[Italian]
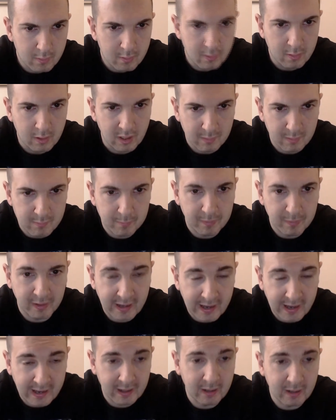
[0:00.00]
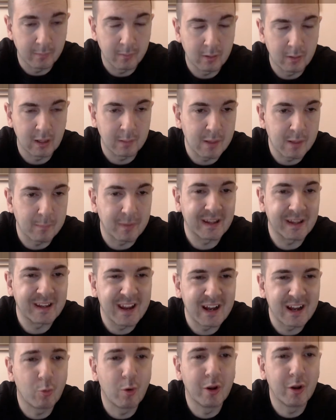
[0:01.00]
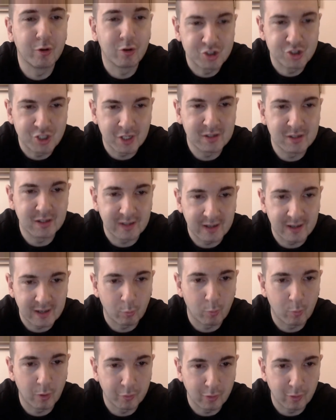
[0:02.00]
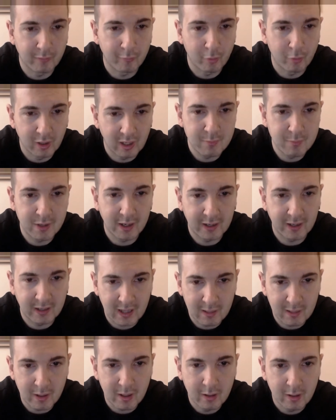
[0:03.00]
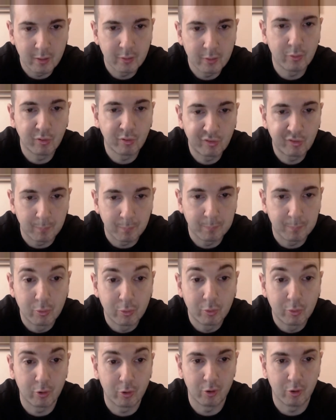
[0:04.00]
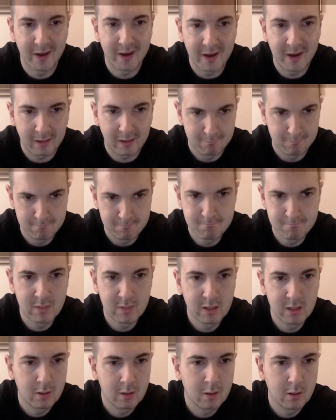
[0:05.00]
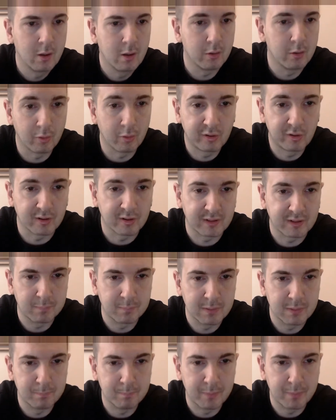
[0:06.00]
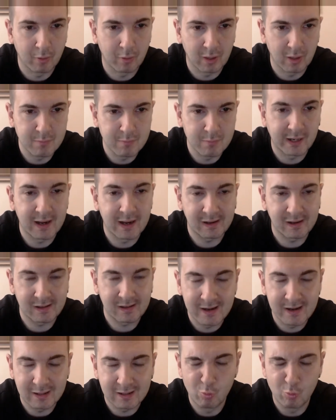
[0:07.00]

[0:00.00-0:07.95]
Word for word: La mia, preghiera, la mia preghiera quando scende sera e quando la folla mi acclama, non so più com'era. Non so se pipperò la mia carriera.